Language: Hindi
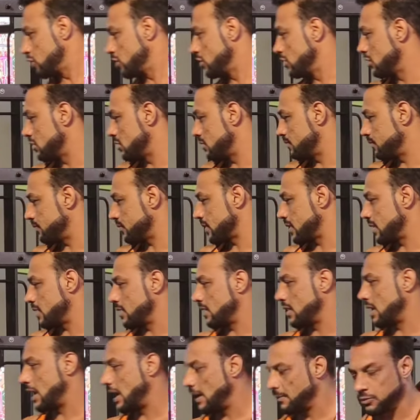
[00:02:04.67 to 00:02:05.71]
सो so,
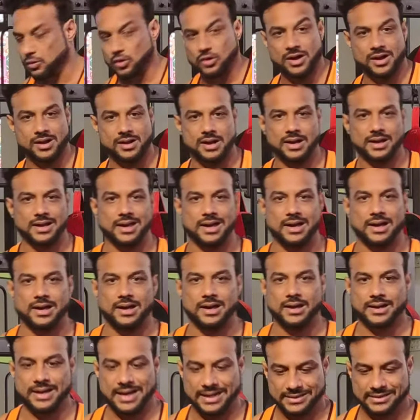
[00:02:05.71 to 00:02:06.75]
आपको करना क्या
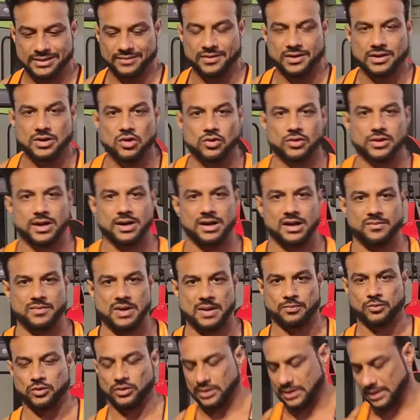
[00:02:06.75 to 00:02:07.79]
है कैसे वर्कआउट करना है मैं
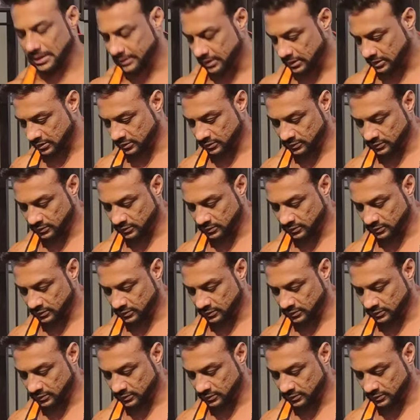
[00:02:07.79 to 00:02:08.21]
आपको दिखा देता